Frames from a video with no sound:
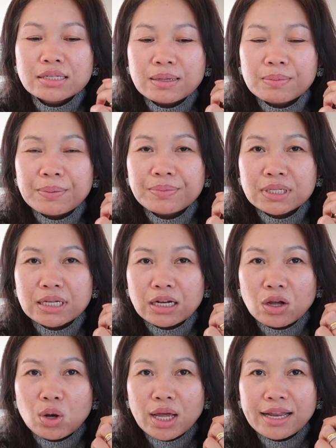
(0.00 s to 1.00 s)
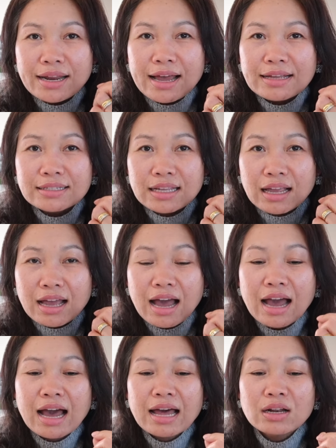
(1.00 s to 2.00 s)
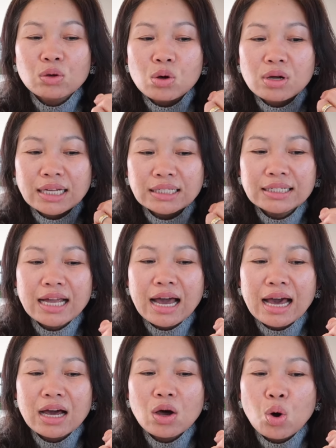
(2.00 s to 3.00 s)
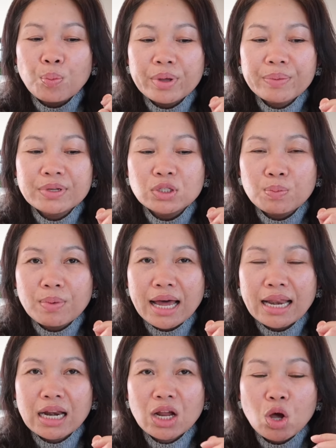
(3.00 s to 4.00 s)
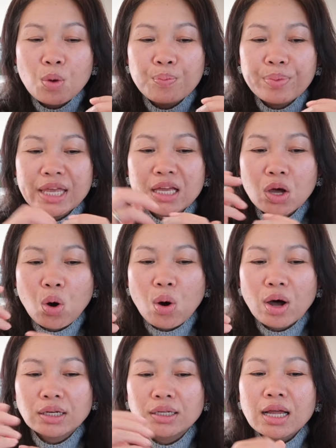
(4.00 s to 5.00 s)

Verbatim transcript: สำหรับเดือนกรกฎาสิงหาแล้วก็กันยาของปีปัจจุบันแล้วก็ปีก่อน